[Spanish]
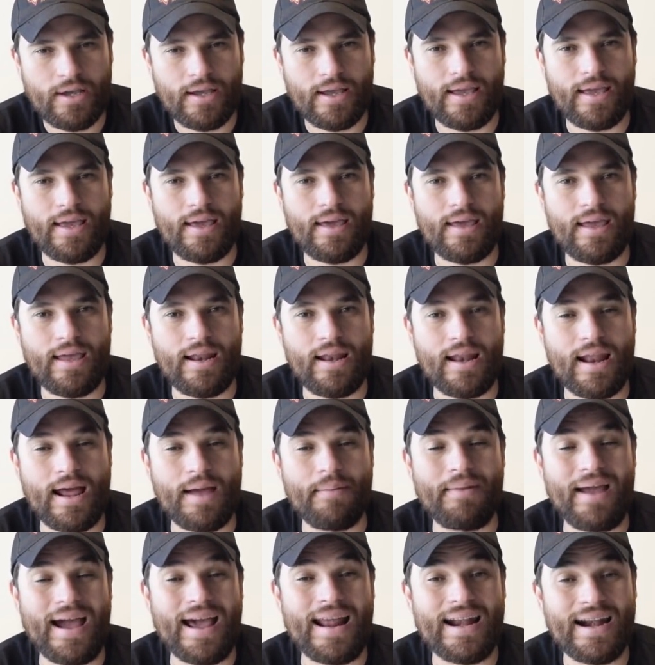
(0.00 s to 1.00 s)
eh, el
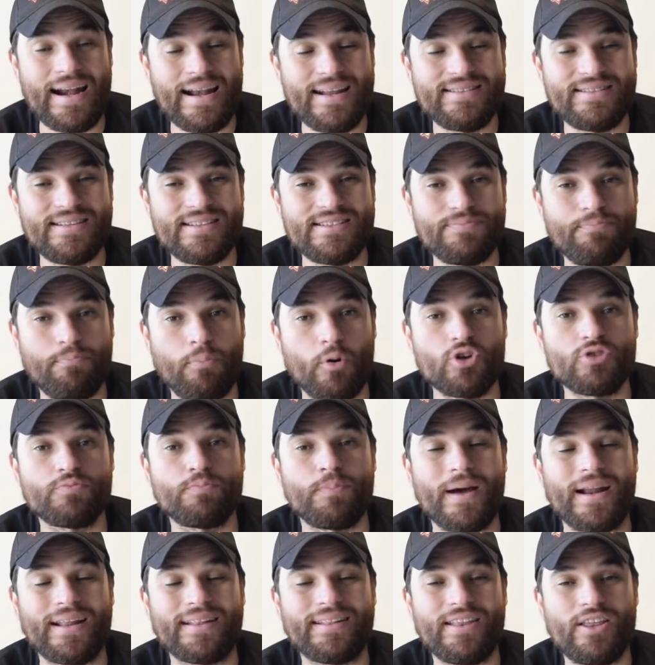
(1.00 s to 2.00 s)
análisis post
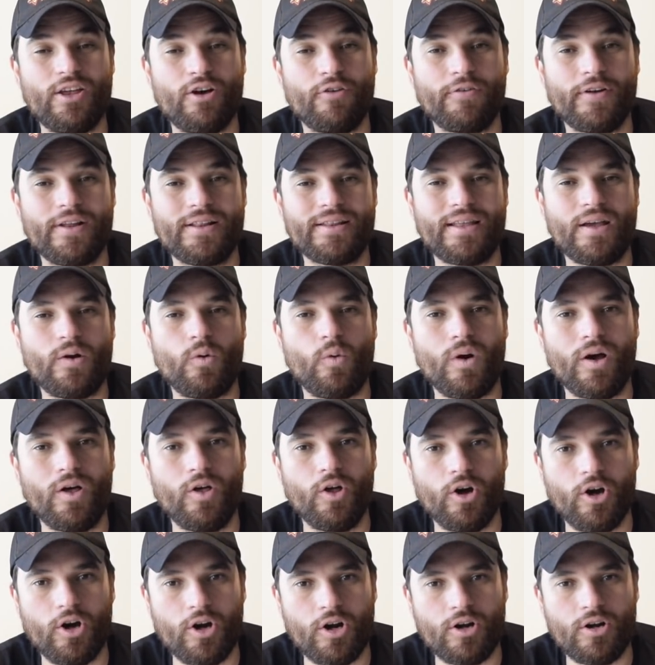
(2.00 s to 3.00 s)
partido frente a
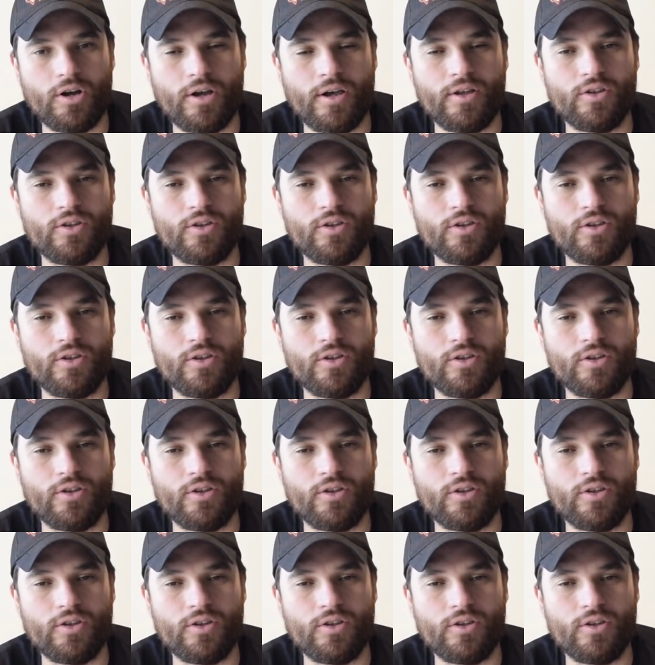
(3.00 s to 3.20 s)
Ecuador,